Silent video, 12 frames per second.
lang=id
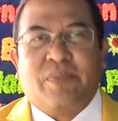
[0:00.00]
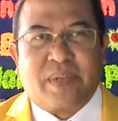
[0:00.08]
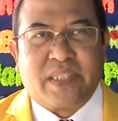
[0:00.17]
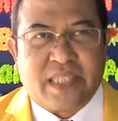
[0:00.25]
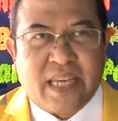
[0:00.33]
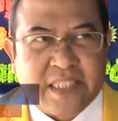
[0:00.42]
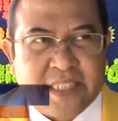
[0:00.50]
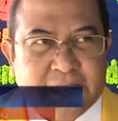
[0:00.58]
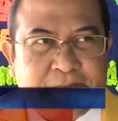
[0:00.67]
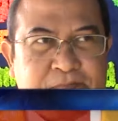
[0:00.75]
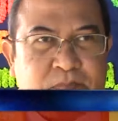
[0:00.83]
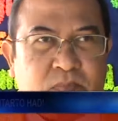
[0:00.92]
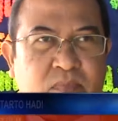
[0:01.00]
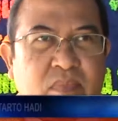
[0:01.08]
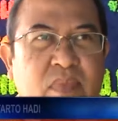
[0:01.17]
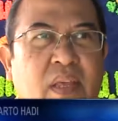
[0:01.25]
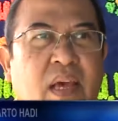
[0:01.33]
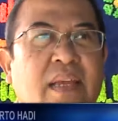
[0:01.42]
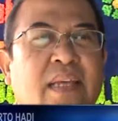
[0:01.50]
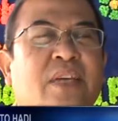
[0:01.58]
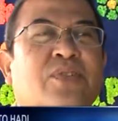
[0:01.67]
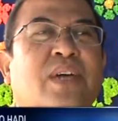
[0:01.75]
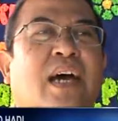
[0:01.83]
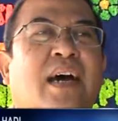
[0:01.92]
universitas. Dan
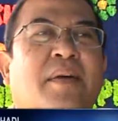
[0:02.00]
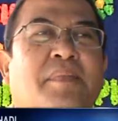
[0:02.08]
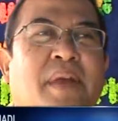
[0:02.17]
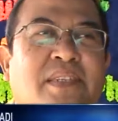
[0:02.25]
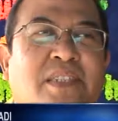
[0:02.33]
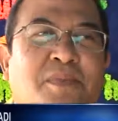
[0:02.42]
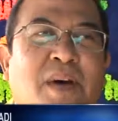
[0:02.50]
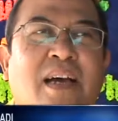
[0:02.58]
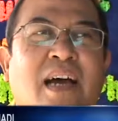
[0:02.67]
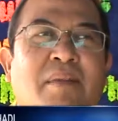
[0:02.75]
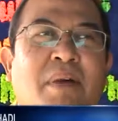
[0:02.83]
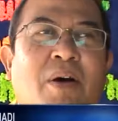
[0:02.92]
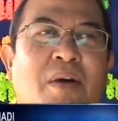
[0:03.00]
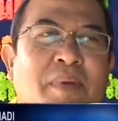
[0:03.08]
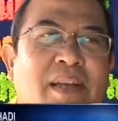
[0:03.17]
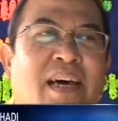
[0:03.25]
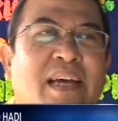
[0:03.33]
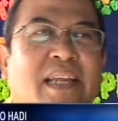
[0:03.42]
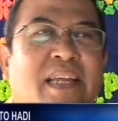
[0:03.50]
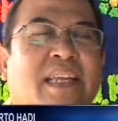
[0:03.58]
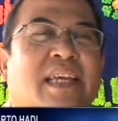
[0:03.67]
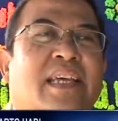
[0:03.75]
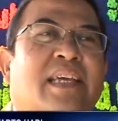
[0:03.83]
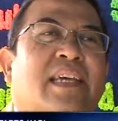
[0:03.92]
kita juga merasa bangga bahwa pada hari
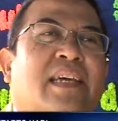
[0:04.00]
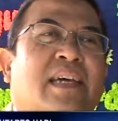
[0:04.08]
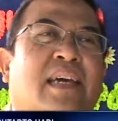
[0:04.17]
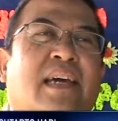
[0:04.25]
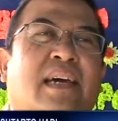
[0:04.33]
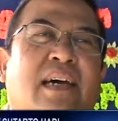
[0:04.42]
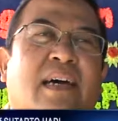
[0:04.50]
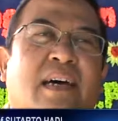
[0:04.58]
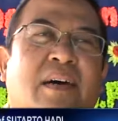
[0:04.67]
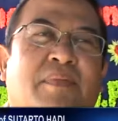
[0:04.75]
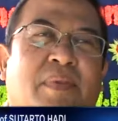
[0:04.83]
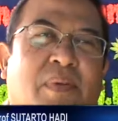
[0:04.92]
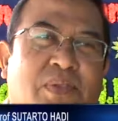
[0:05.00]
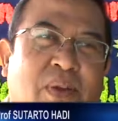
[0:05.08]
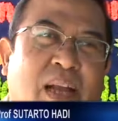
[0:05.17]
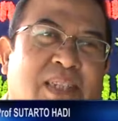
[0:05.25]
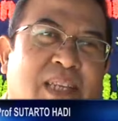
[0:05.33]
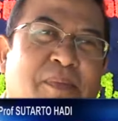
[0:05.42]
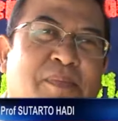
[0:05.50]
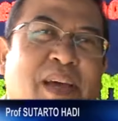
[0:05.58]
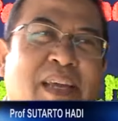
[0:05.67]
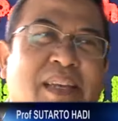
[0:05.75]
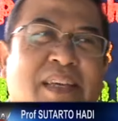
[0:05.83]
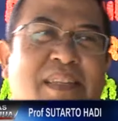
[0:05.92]
ini uh, Profesor
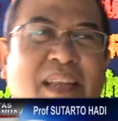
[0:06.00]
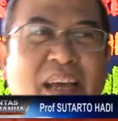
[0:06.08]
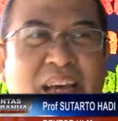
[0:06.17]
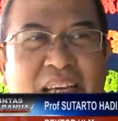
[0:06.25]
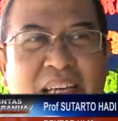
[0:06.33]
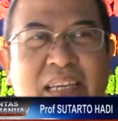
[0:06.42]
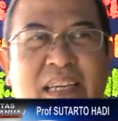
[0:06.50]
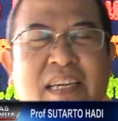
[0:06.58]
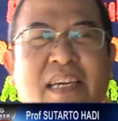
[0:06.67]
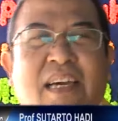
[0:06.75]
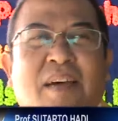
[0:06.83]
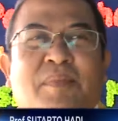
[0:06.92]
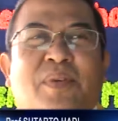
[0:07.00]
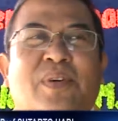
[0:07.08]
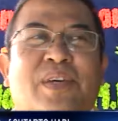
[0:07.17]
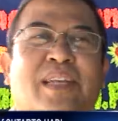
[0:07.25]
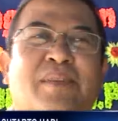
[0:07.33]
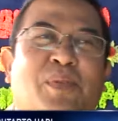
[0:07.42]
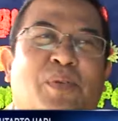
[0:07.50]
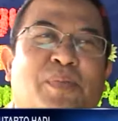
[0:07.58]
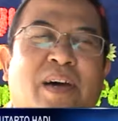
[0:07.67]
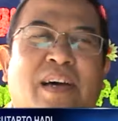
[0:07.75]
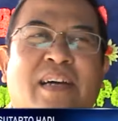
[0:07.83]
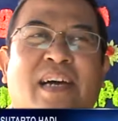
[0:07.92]
Aslamia ini adalah mungkin
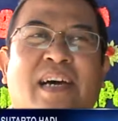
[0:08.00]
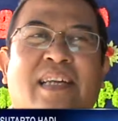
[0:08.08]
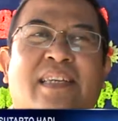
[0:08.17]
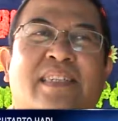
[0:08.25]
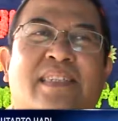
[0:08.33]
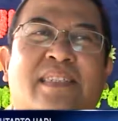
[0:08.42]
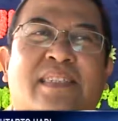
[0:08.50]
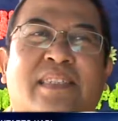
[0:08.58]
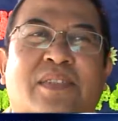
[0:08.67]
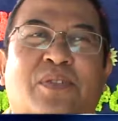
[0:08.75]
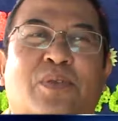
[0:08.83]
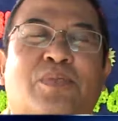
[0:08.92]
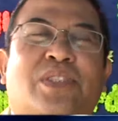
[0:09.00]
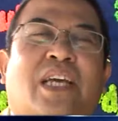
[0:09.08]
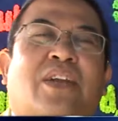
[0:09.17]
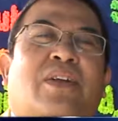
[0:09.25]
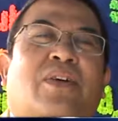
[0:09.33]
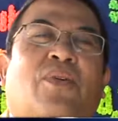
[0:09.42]
merupakan guru besar